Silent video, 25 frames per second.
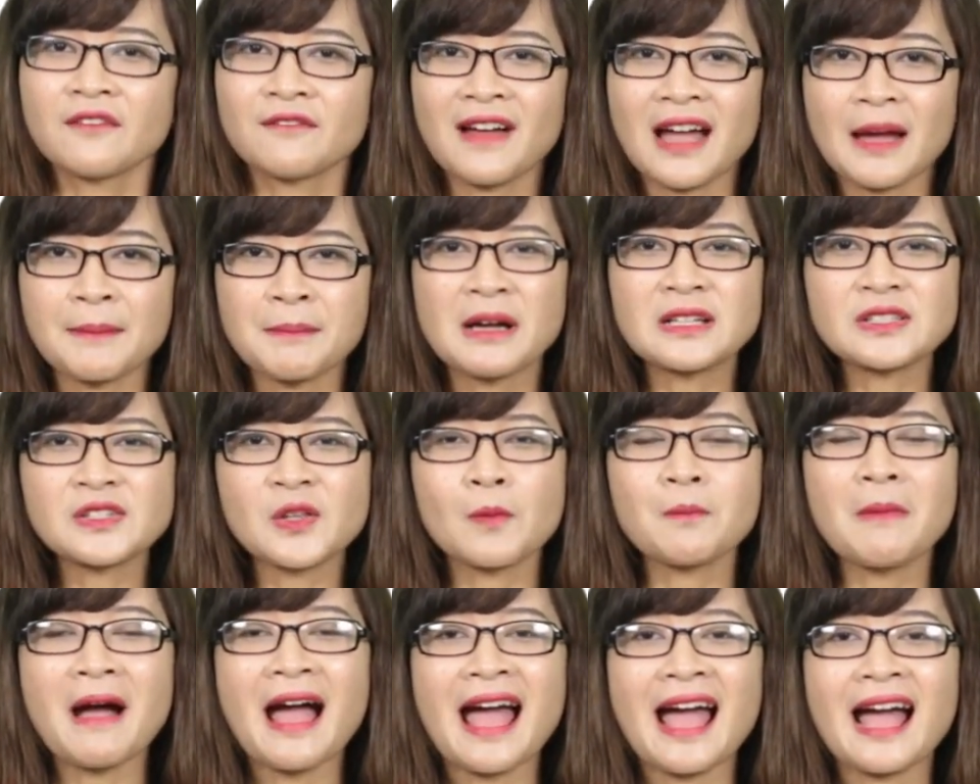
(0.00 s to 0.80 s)
Và bước
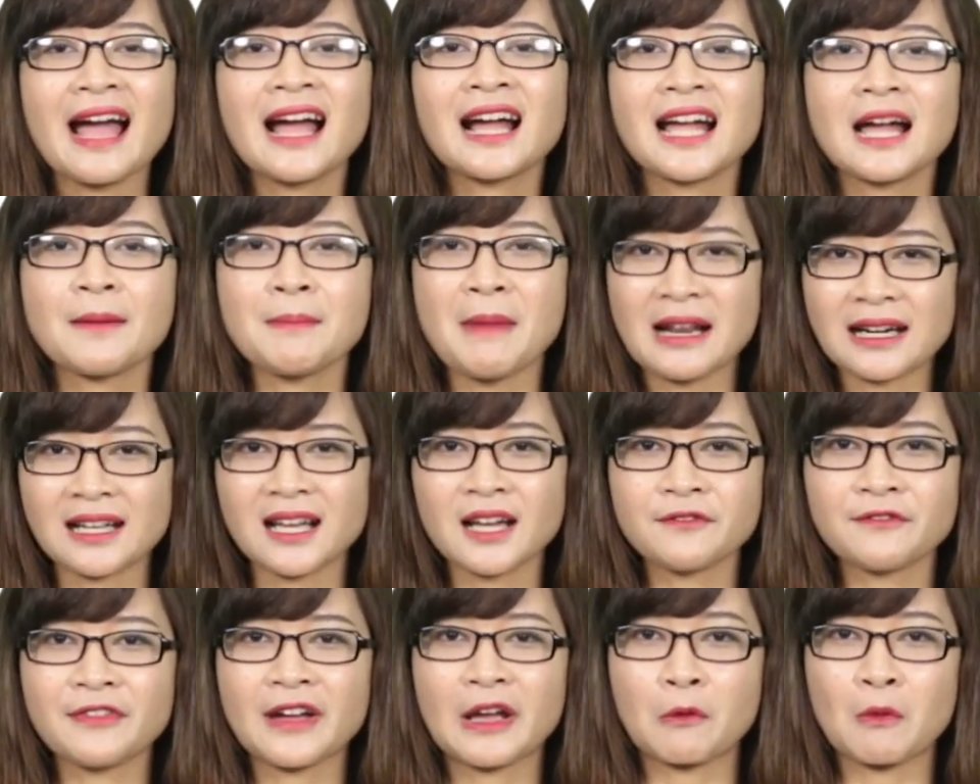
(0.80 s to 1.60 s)
số 3, các bạn
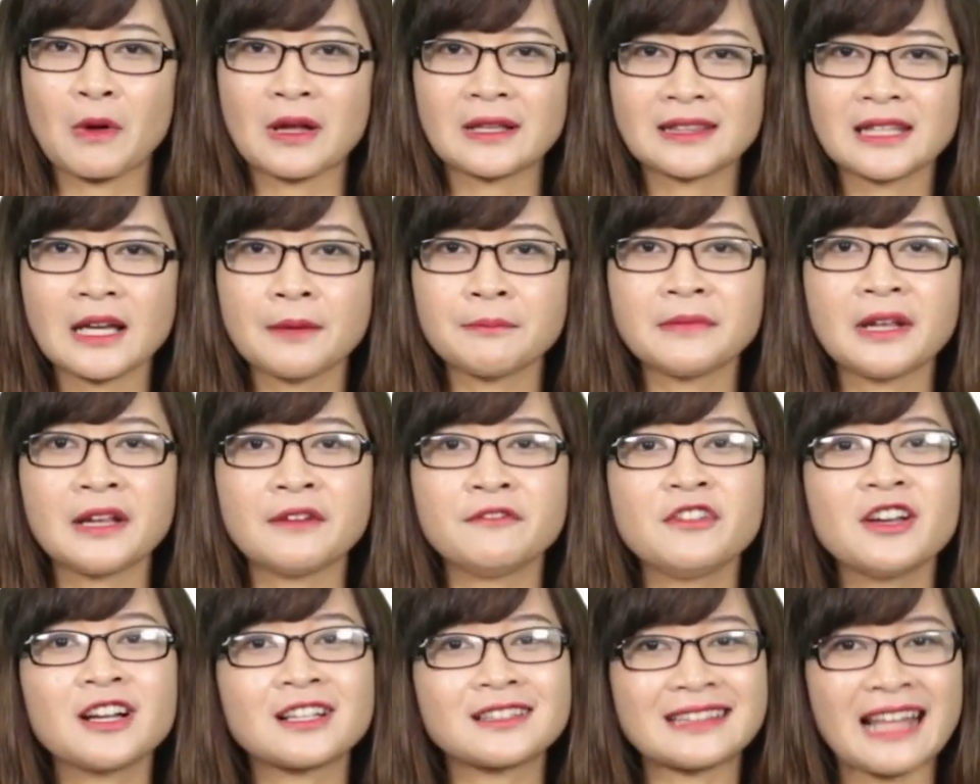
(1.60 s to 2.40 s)
cần phải quan tâm
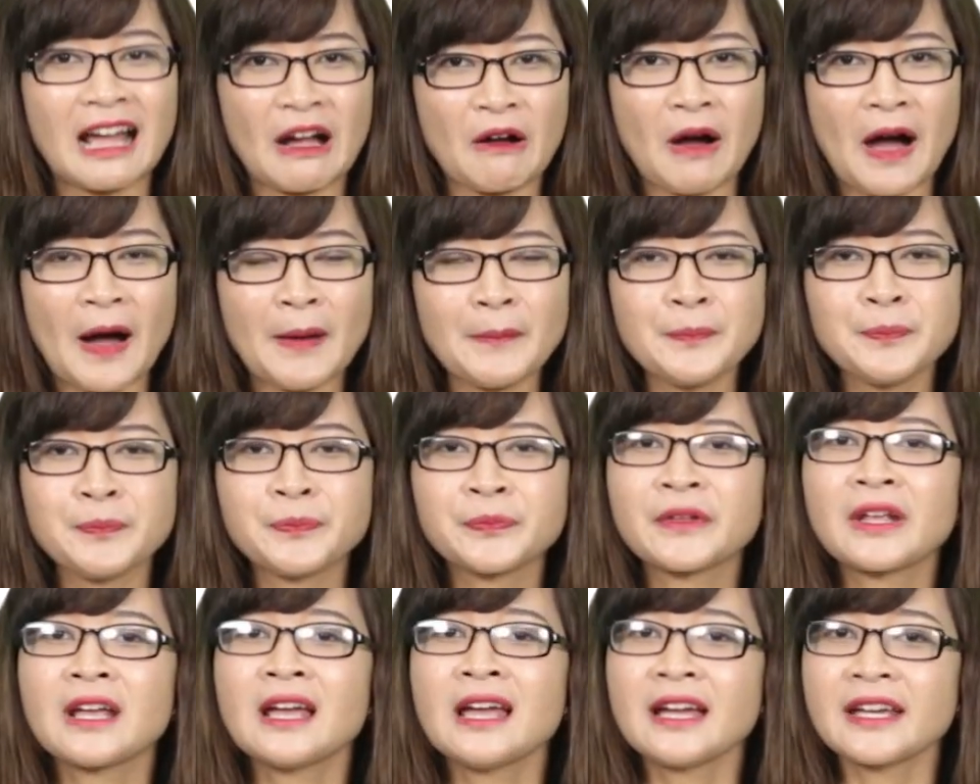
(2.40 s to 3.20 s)
đến việc tạo âm.
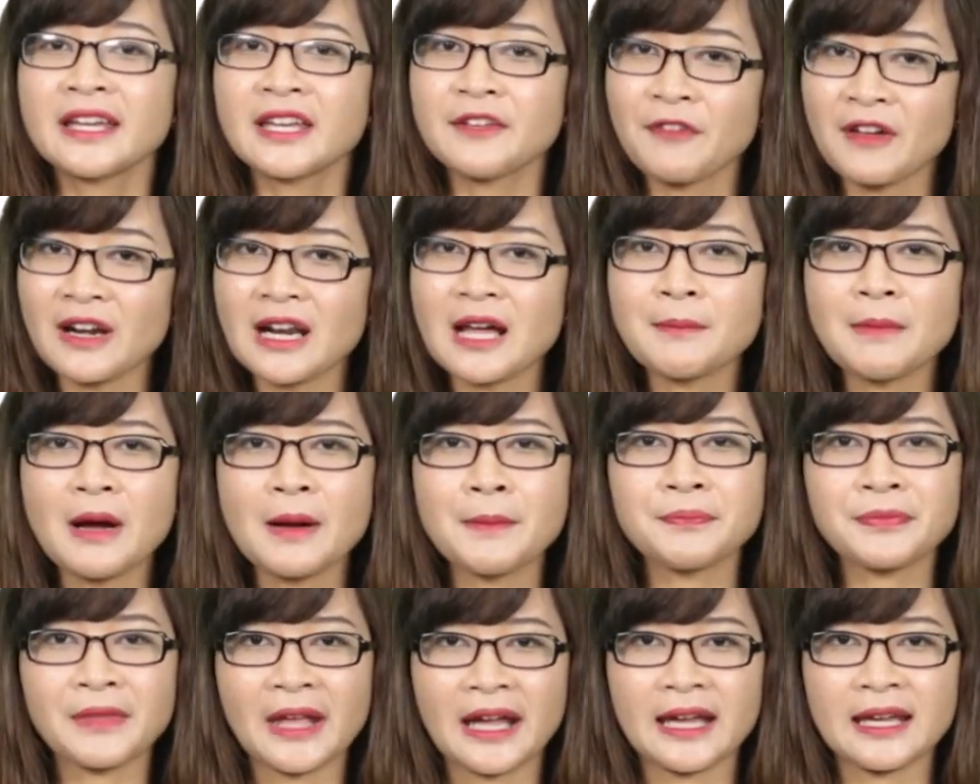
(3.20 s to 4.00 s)
Khi phát âm
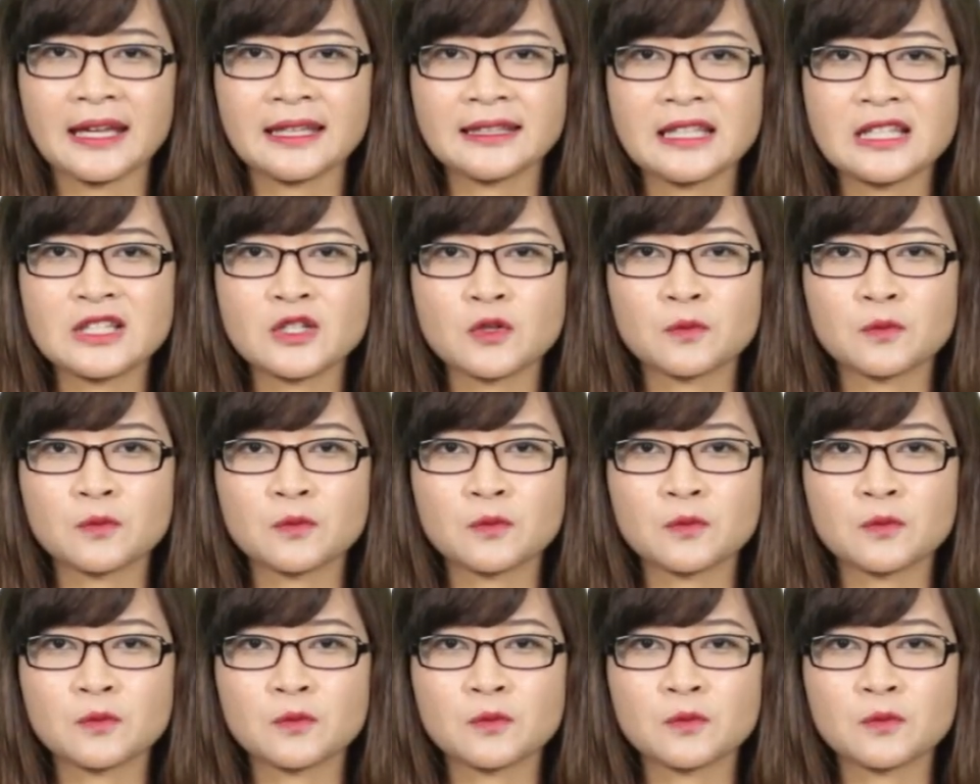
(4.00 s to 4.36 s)
âm này thì